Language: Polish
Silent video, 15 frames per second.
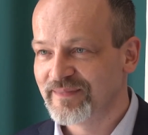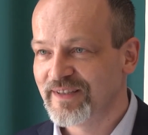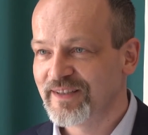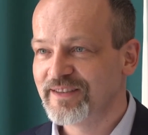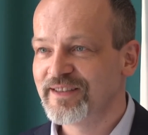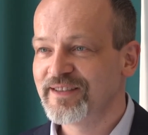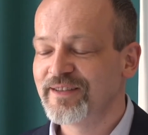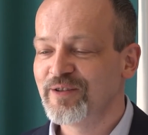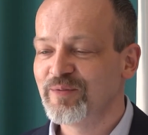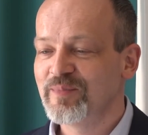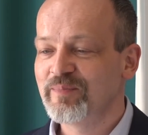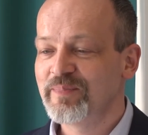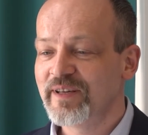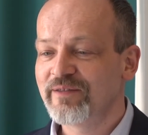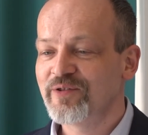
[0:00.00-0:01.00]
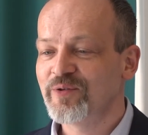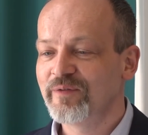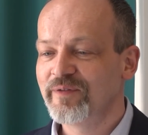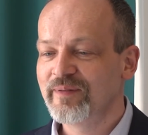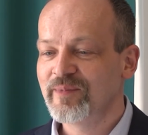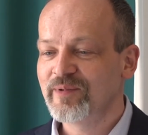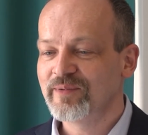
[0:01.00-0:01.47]
Jesteśmy pierwszą
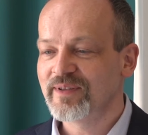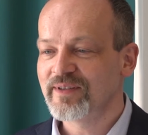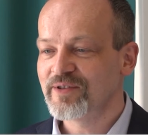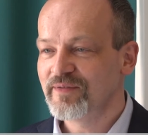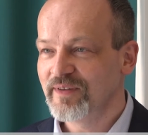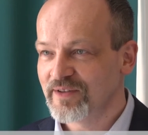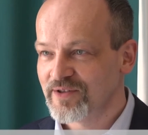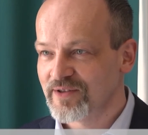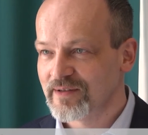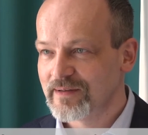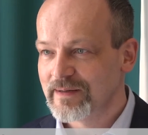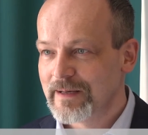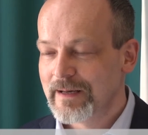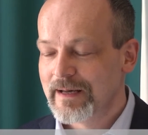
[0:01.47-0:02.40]
firmą na świecie,